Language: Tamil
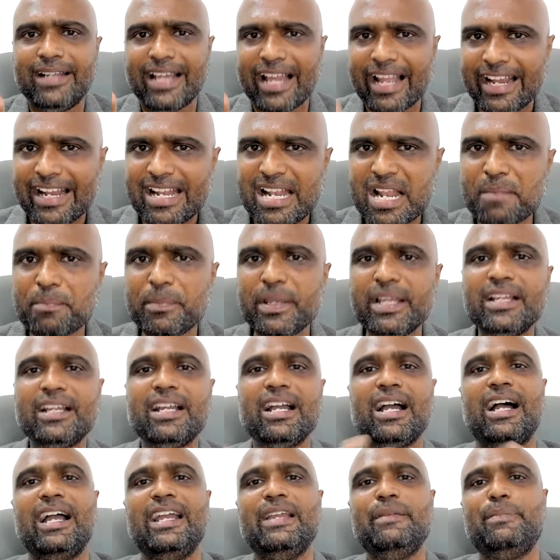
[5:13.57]

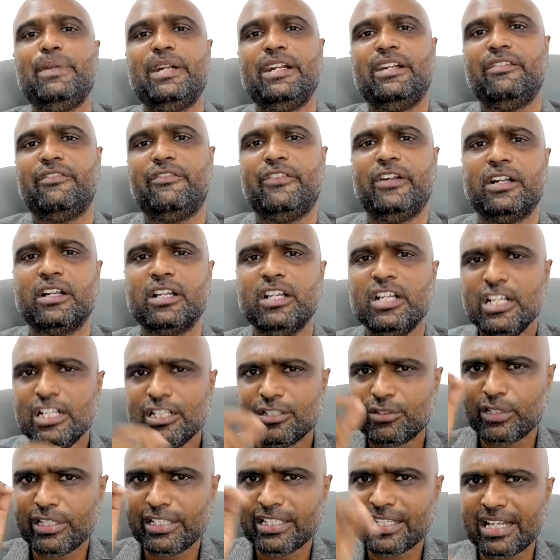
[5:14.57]
டைனமிக் ஹைபிரிட் ஃபண்ட்
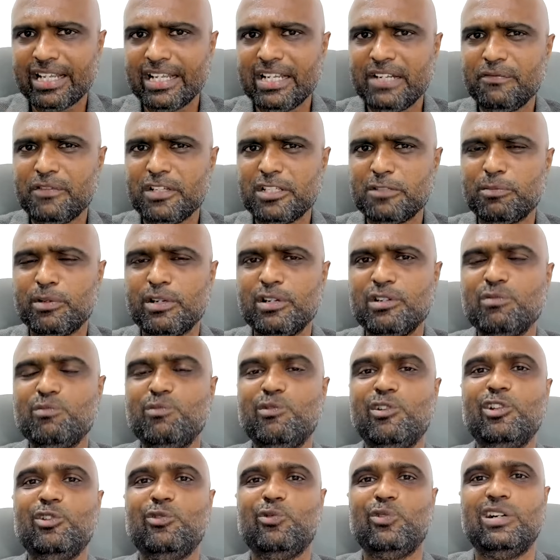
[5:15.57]
ஸோ இதில் இன்வெஸ்ட்
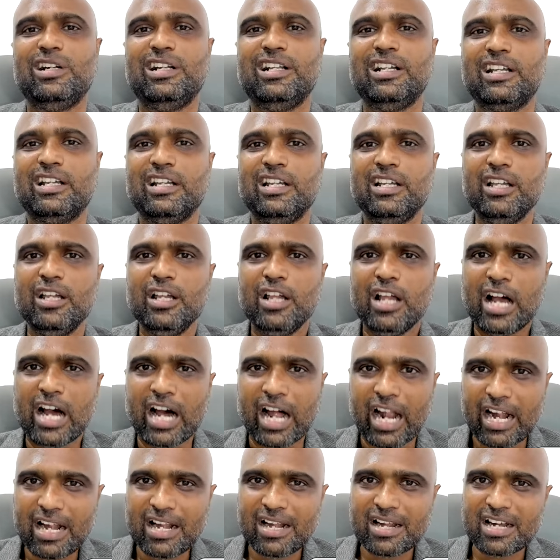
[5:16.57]
பண்ணும்போது உங்களுக்கு
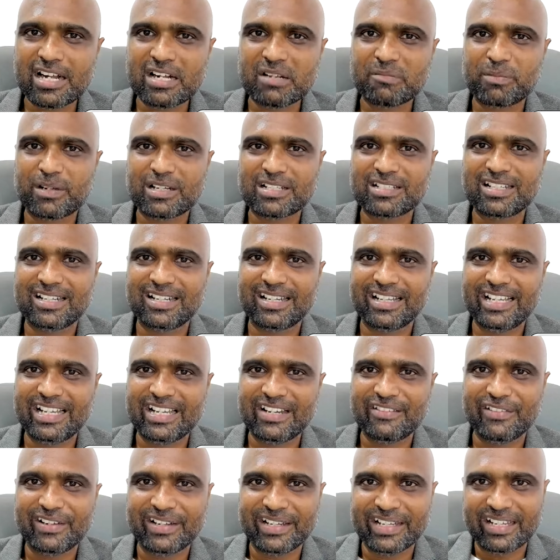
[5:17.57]
ஹண்ட்ரட் பர்சன்ட்
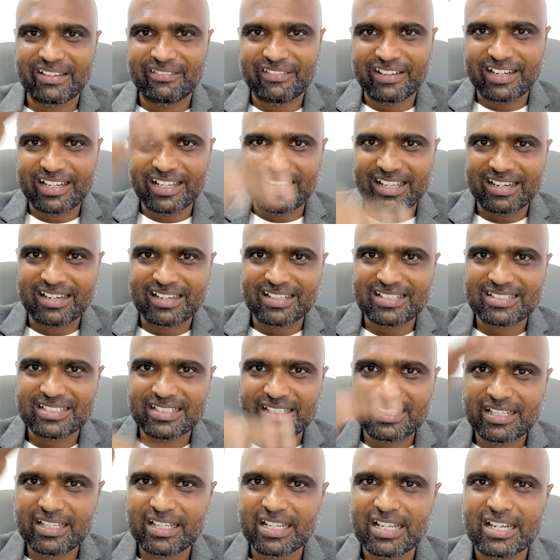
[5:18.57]
ஈக்விட்டியை விட
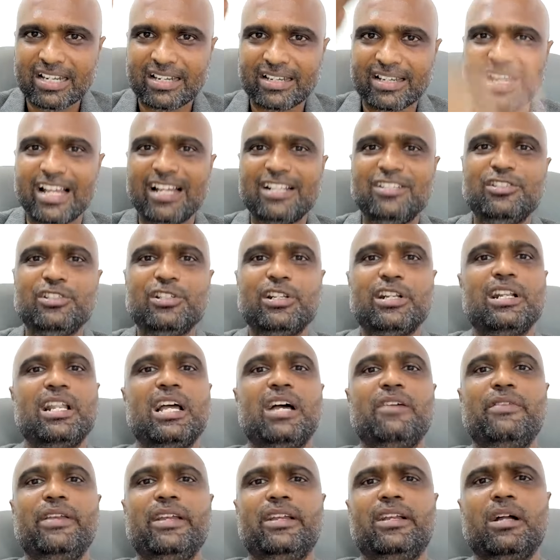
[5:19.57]
ரிஸ்க்கு
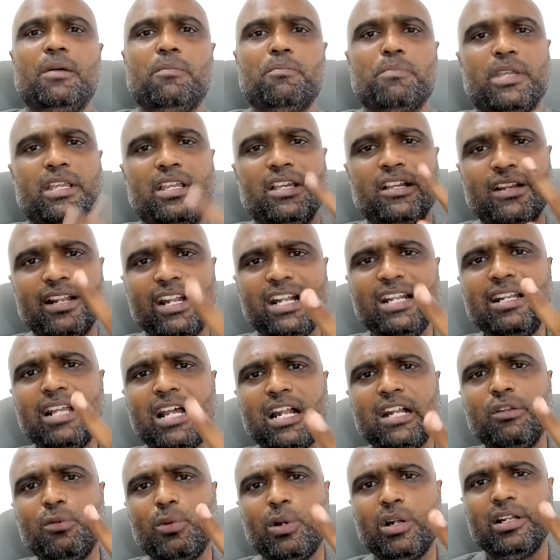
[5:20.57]
நேச்சுரலாகவே கம்மி ரெண்டு
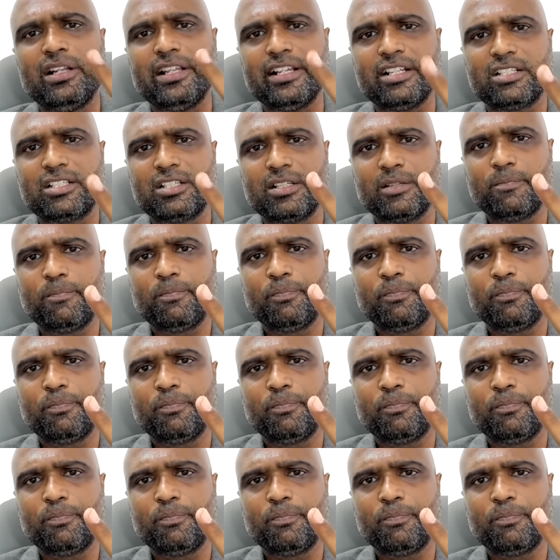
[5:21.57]
அட்வான்டேஜ்